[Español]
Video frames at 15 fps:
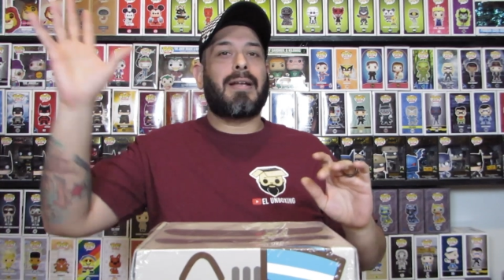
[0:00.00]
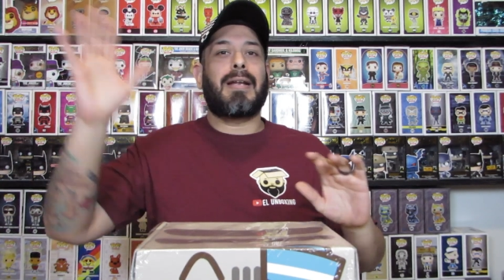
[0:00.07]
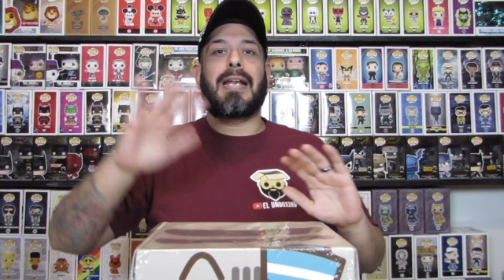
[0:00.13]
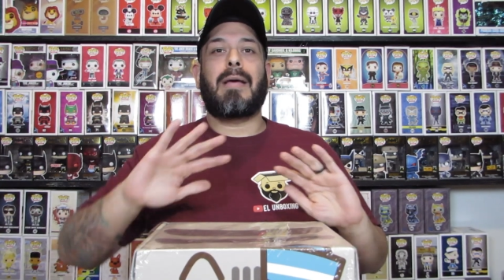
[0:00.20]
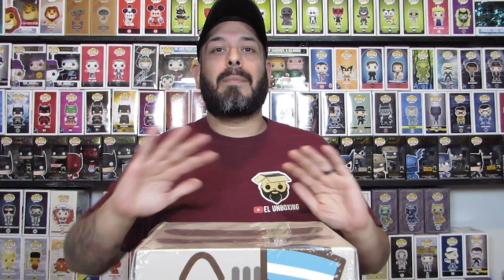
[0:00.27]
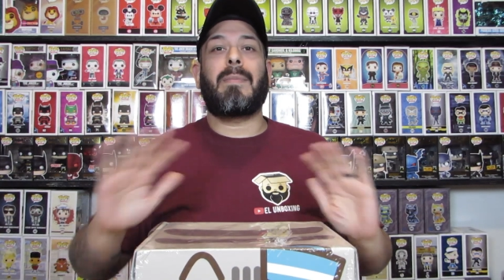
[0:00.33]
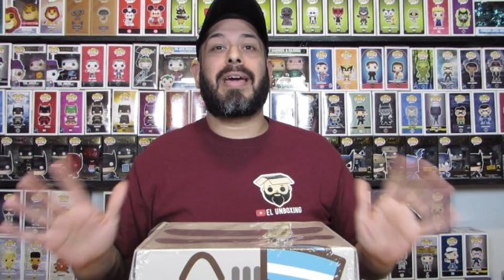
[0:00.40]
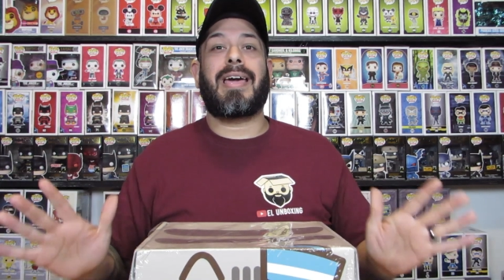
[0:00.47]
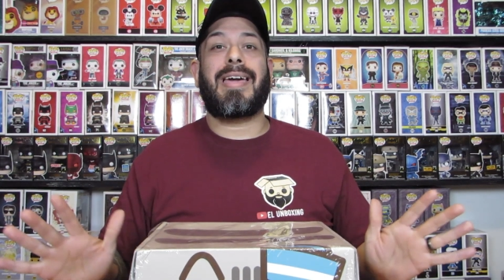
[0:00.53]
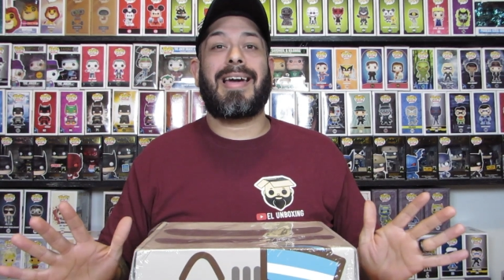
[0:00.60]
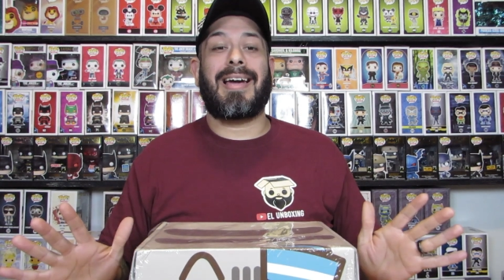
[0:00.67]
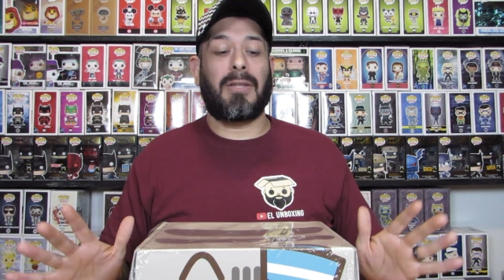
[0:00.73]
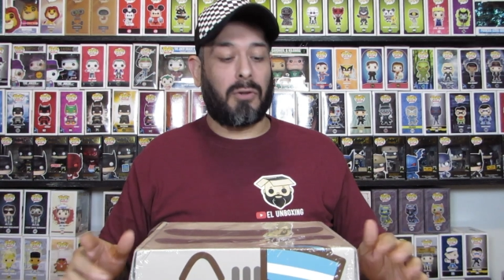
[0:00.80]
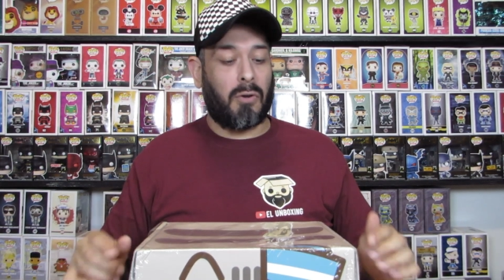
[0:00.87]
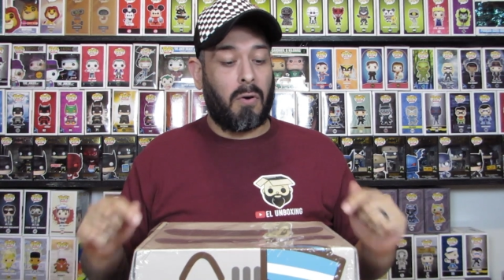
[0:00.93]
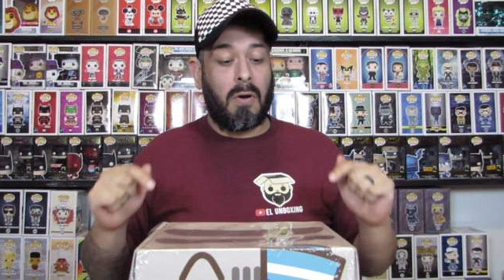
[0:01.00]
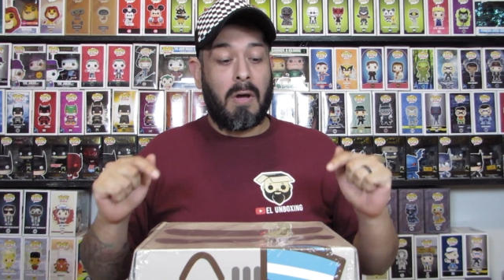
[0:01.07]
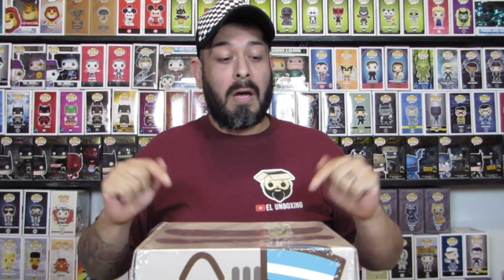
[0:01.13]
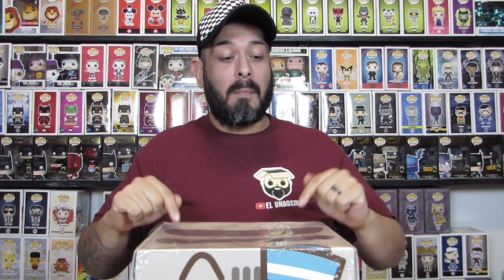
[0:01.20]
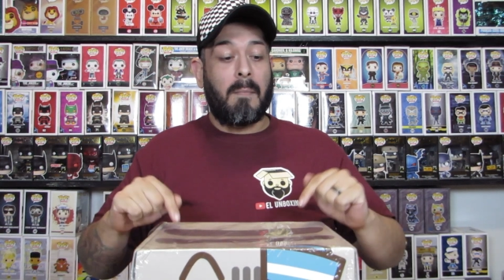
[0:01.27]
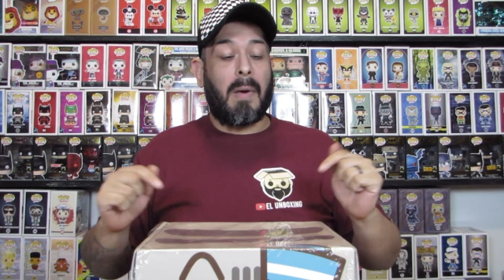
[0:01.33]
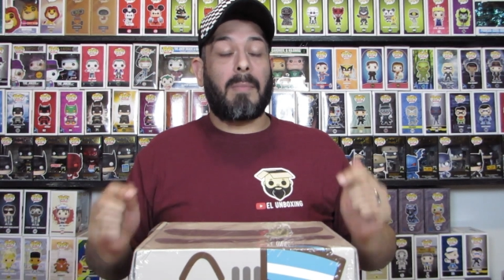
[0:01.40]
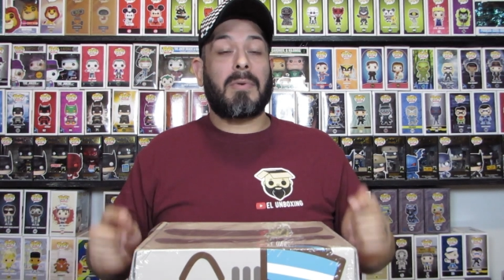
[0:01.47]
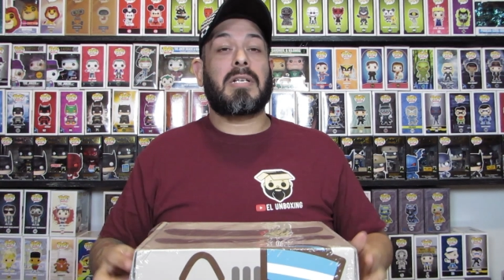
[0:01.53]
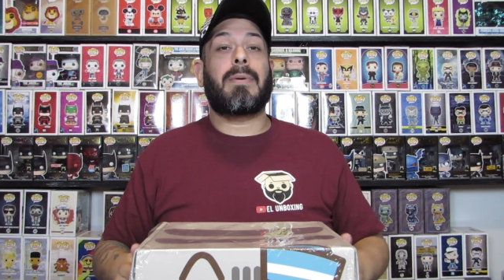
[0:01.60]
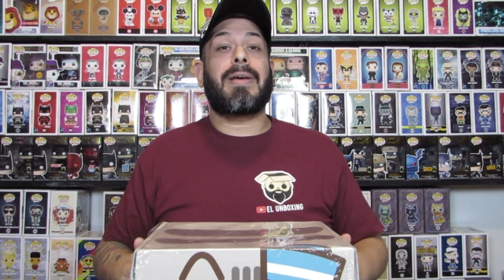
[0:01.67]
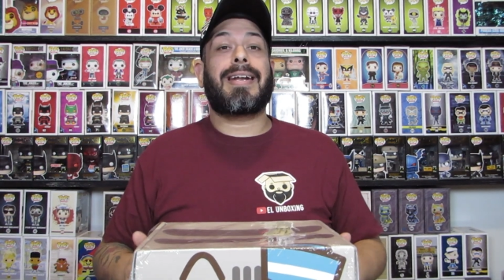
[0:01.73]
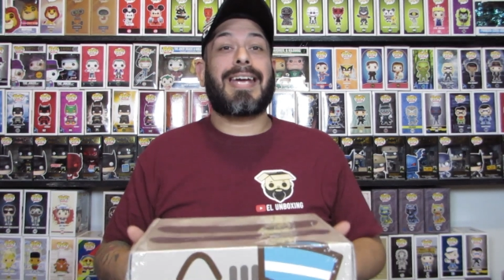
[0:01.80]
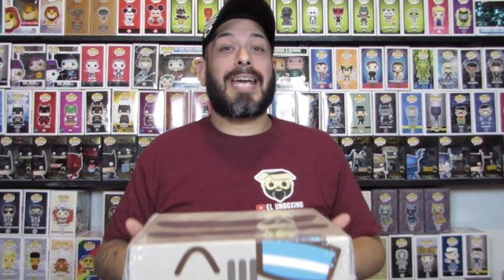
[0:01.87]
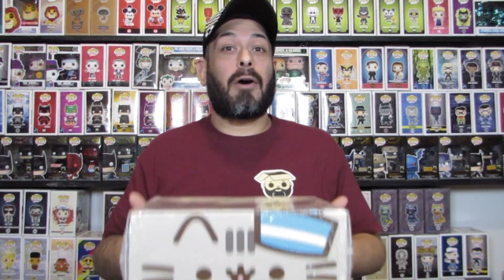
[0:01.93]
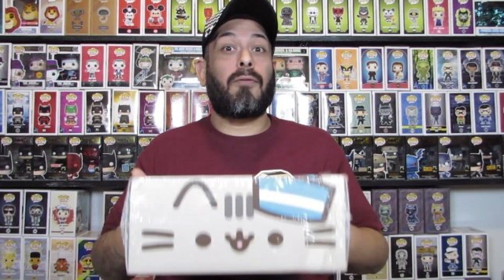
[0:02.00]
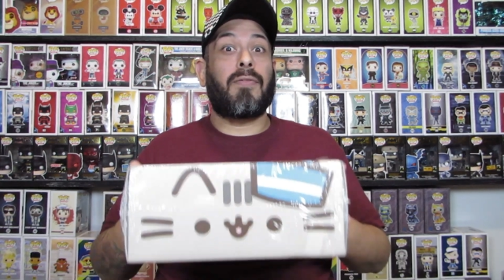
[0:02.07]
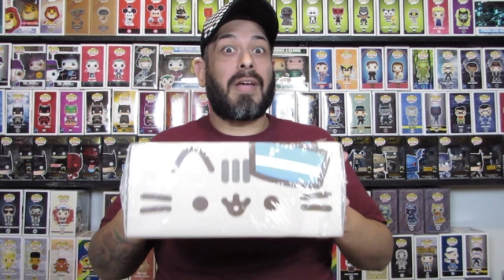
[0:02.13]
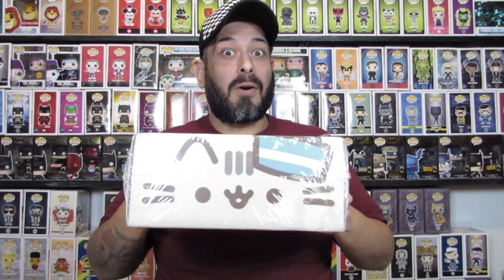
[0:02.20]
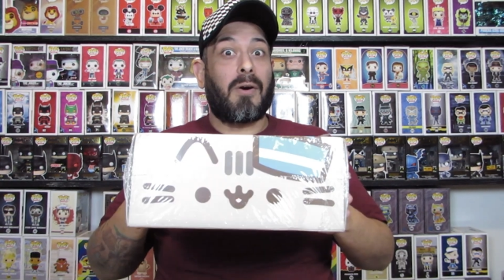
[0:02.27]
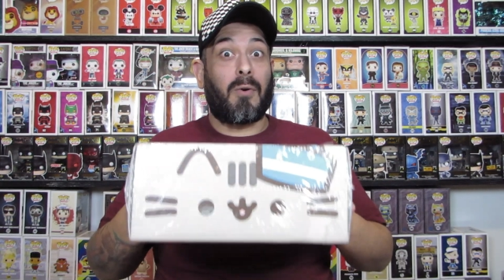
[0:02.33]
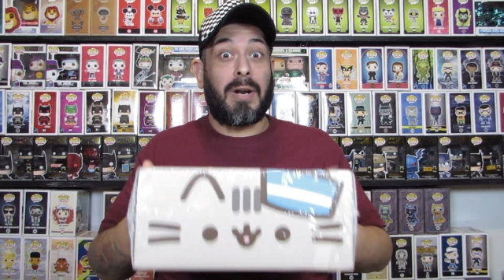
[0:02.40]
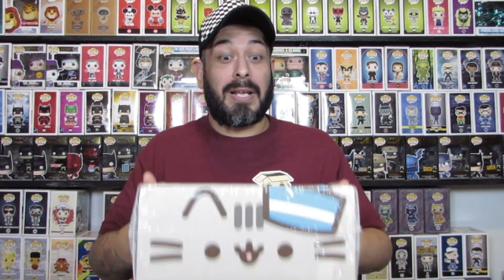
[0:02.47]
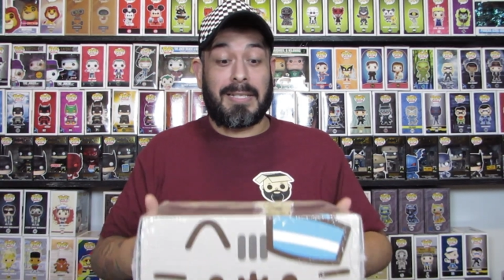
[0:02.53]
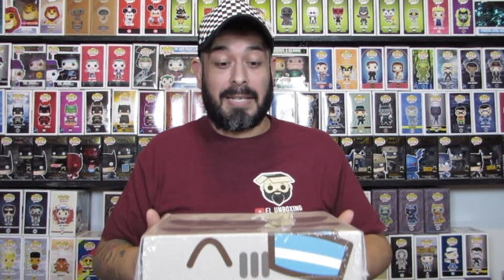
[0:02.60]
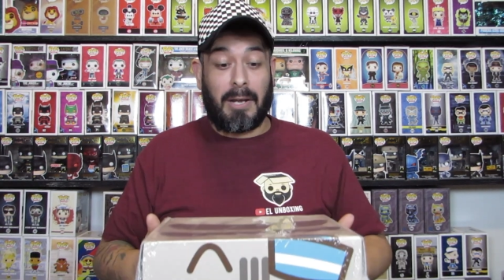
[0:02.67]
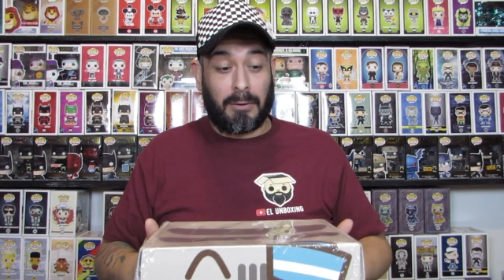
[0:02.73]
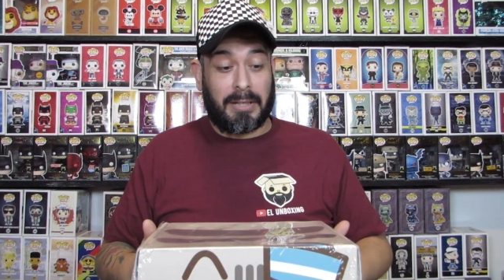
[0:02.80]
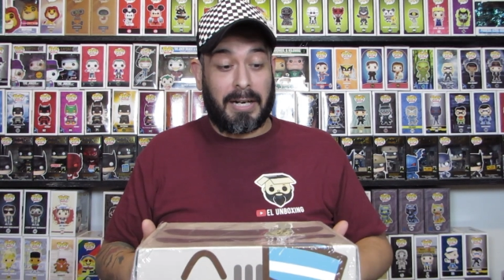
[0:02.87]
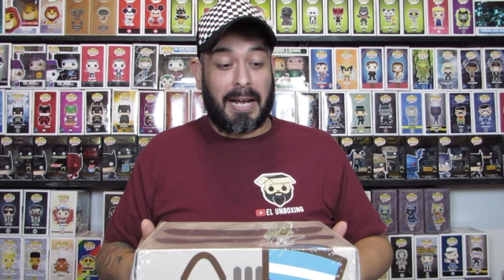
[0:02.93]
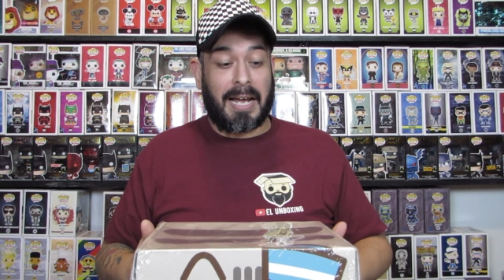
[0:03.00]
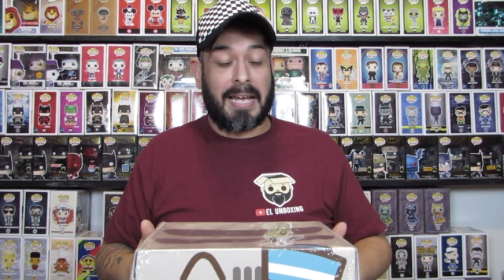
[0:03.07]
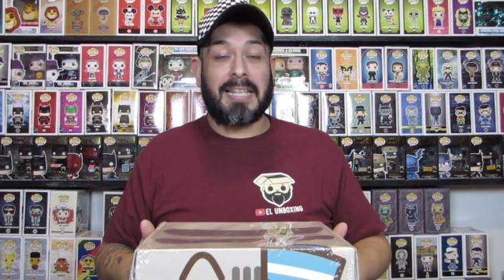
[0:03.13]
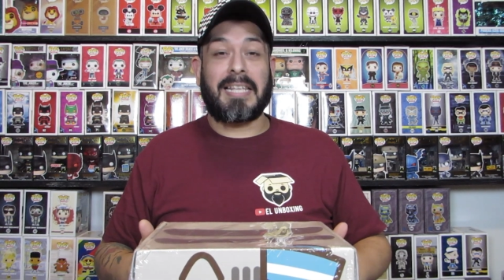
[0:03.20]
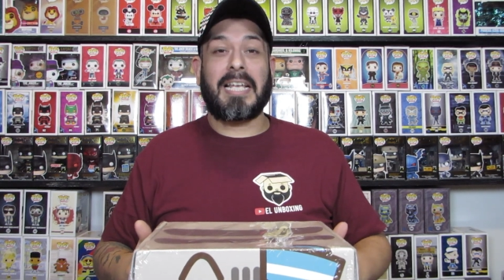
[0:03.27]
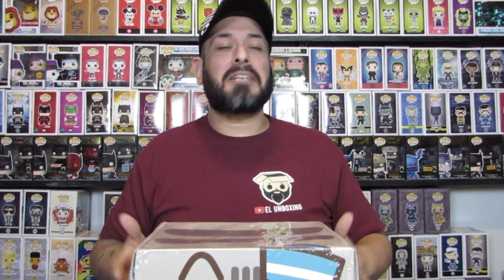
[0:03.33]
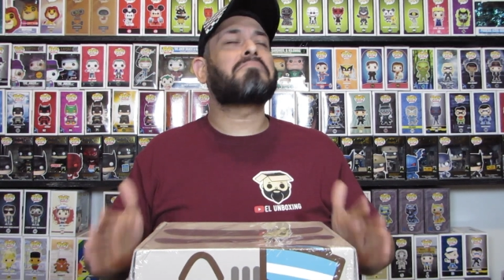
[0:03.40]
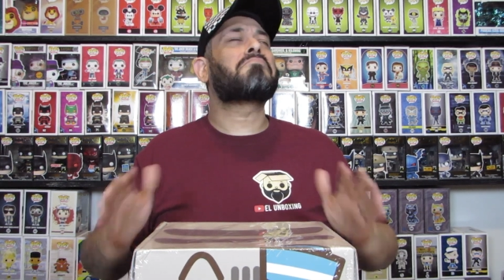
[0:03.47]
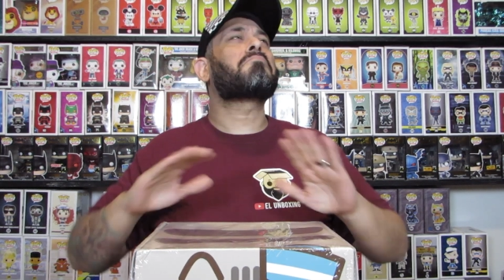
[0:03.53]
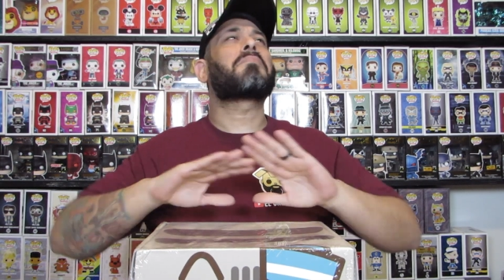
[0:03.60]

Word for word: le mega encantó. Vamos a ver qué onda con esta otra cajita.